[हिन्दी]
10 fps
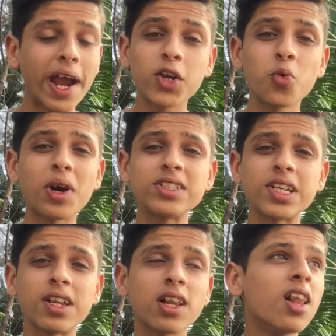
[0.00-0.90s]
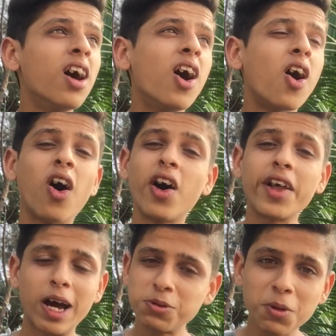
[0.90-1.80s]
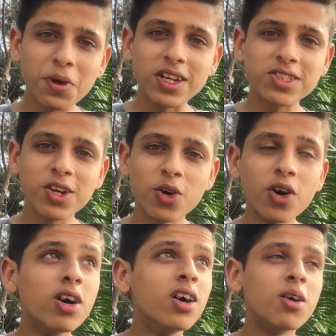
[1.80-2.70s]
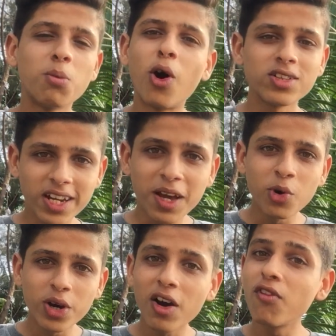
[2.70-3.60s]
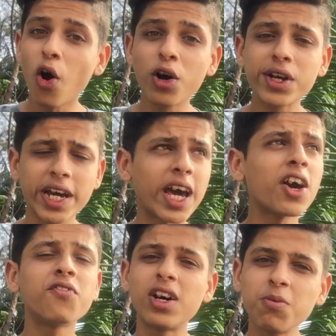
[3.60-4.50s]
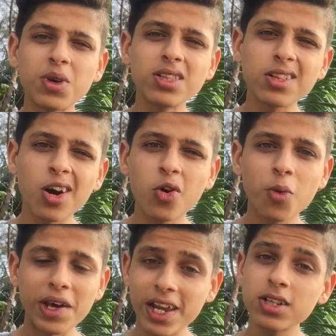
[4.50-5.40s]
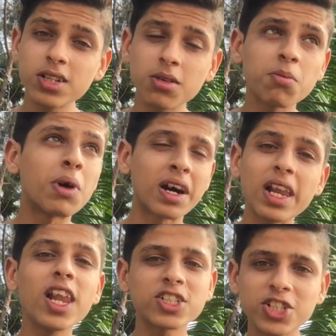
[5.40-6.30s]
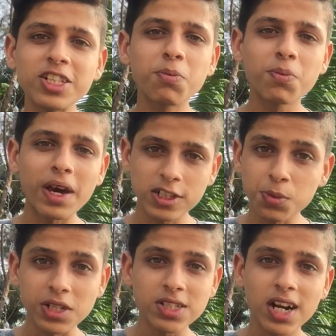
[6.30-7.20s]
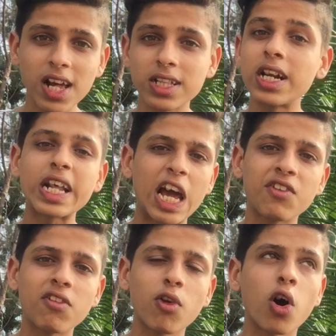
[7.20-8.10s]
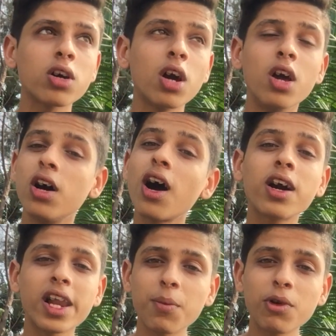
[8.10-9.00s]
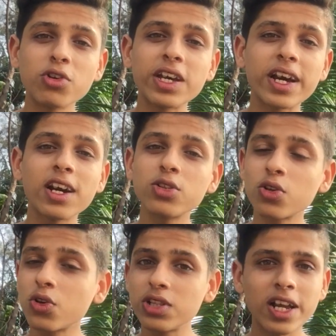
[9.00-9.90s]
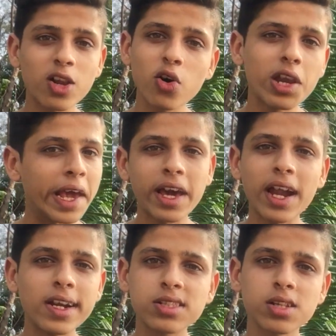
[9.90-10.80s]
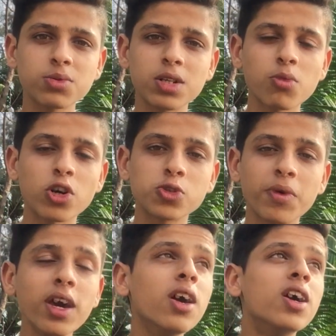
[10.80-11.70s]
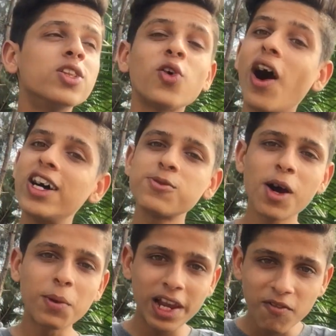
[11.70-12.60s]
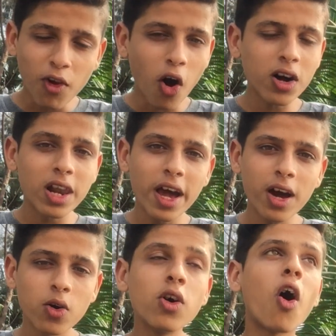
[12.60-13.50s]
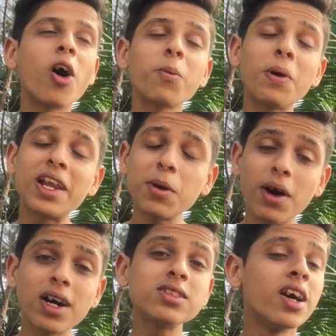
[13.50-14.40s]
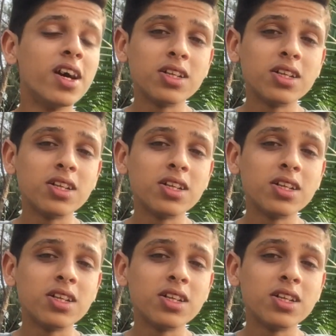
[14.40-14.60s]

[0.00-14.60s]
बैक टू माई चैनल और आप सब कैसे हो बहुत हो गया व्लॉग नहीं आए वन मंथ अगो मैंने मंगला लक्षद्वीप एक्सप्रेस का डाला था ट्रैवल व्लॉग अगर आपने वो देखा है तो देख लो लिंक है डिस्क्रिप्शन बॉक्स में तो आज मैं आपके लिए ब्लॉग लाया हूँ और पहली बात